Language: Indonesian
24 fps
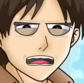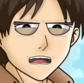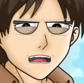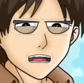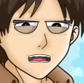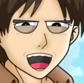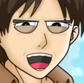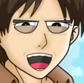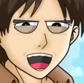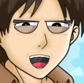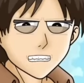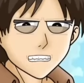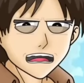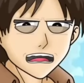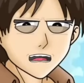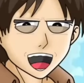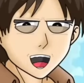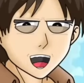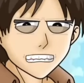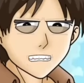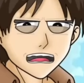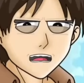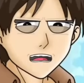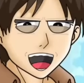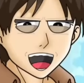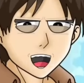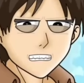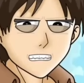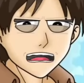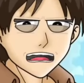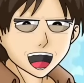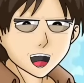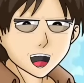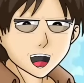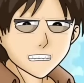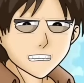Keselamatan dunia sekarang
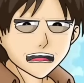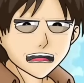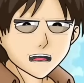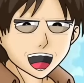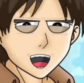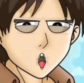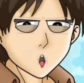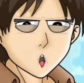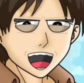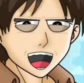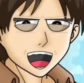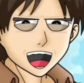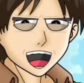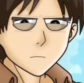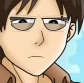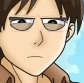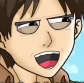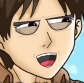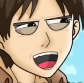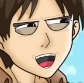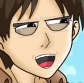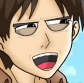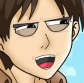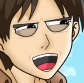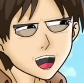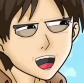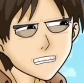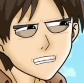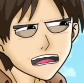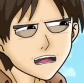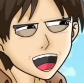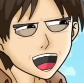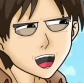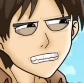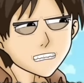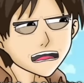sedang dipertaruhkan. Tanpa
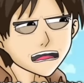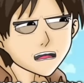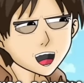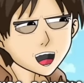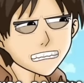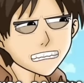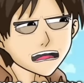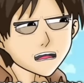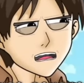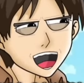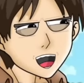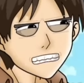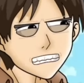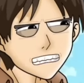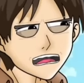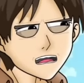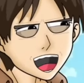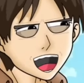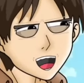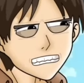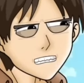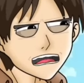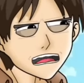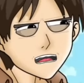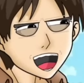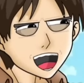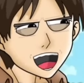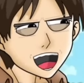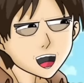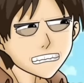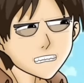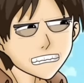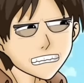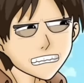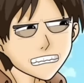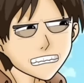bantuanmu, kita tidak bisa menyelamatkan
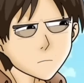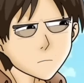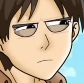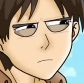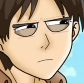dunia ini.